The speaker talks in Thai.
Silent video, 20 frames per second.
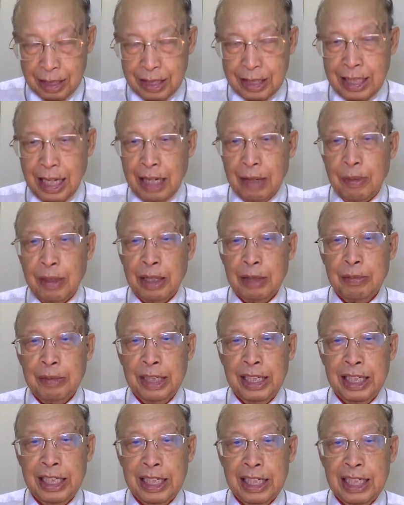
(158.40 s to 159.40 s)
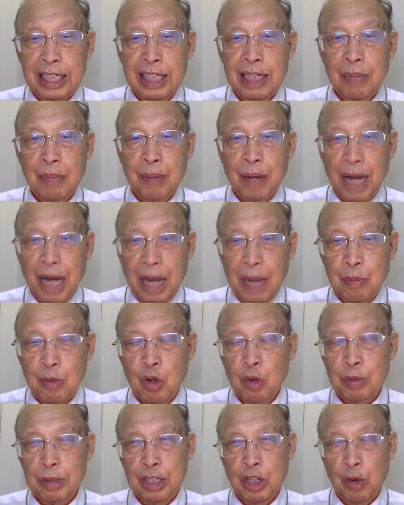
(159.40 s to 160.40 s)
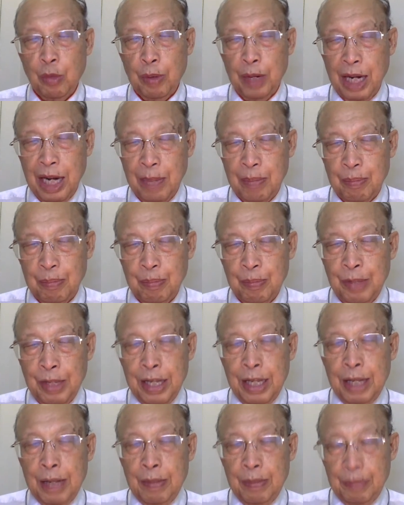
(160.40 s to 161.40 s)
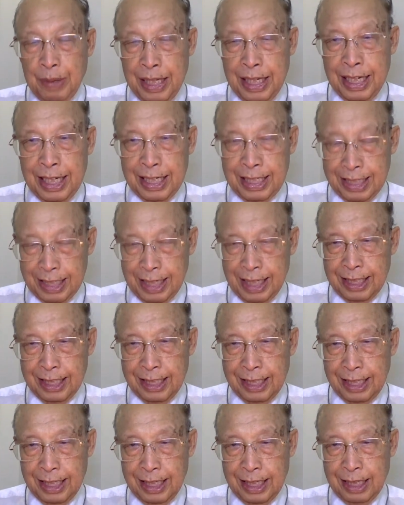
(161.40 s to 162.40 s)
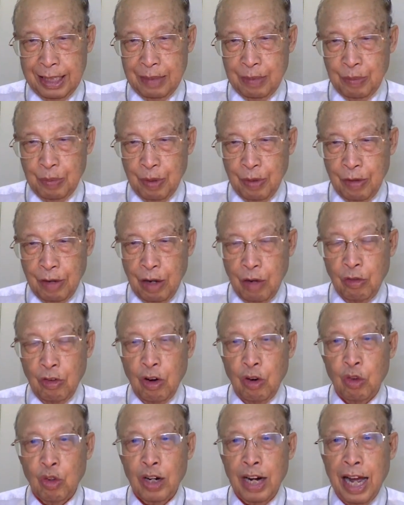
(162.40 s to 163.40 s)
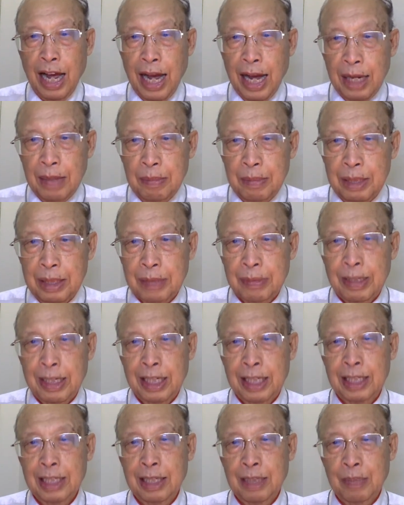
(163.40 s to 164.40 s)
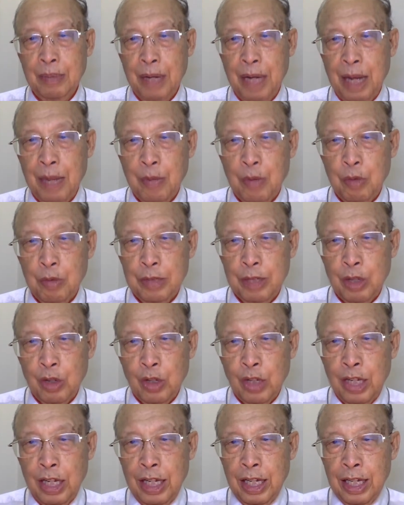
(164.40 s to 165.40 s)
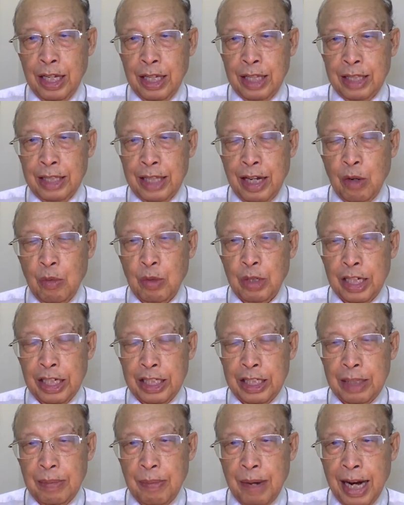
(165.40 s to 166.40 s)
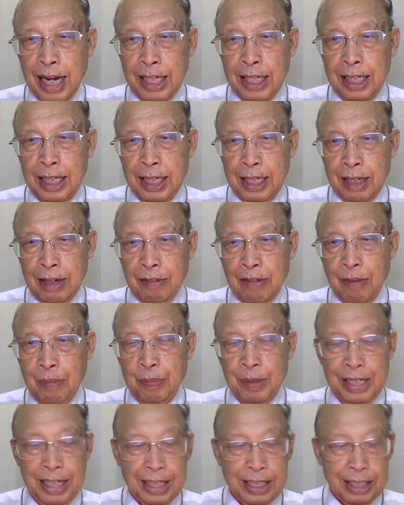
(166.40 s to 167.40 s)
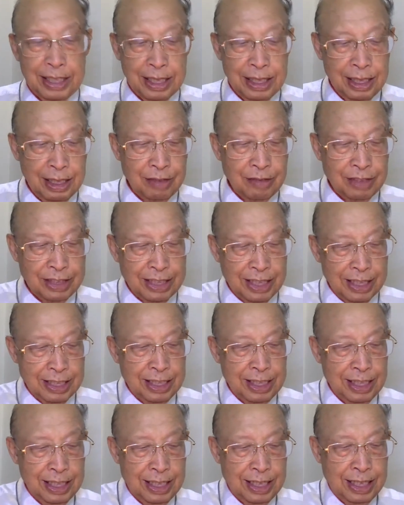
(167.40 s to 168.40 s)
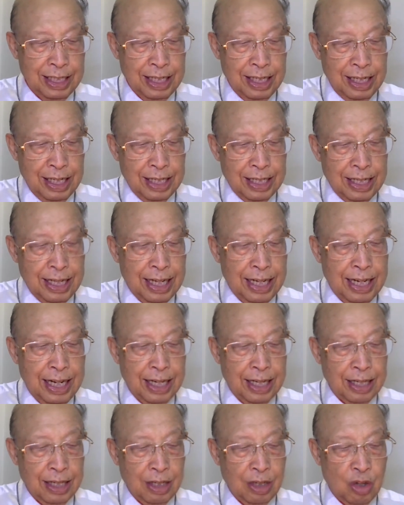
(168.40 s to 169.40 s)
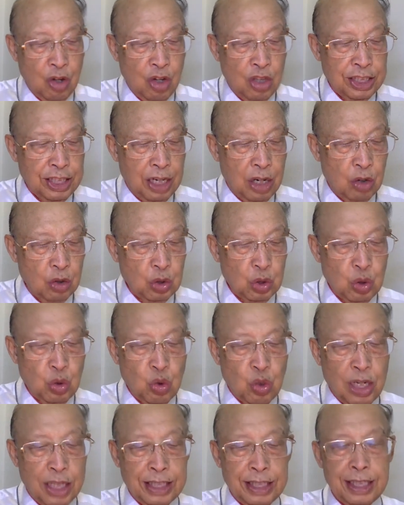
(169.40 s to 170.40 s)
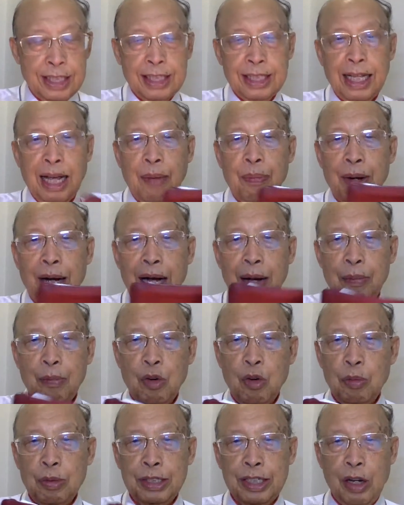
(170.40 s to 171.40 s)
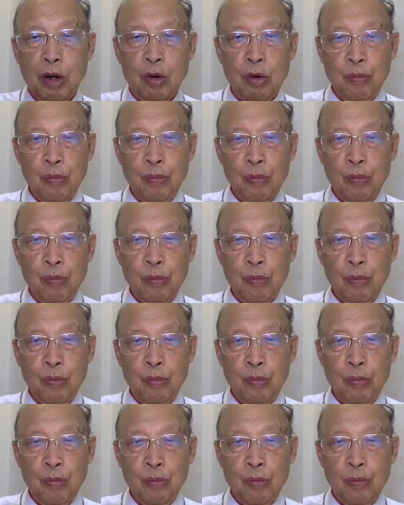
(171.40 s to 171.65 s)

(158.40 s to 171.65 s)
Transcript: ตามกันมือนี้คือเรื่องพระคำของพระเจ้าพระคำที่อันศักดิ์เขาว่าหลายมือมาหลยเรื่องคำของพระเจ้าแต่เขาบร้อธิบายเป็นยังกันอื่นว่าศักดิ์สิทธิ์ ดังนั้น ก่อนจะเข้าสู่การศึกษาพระคำของพระเจ้า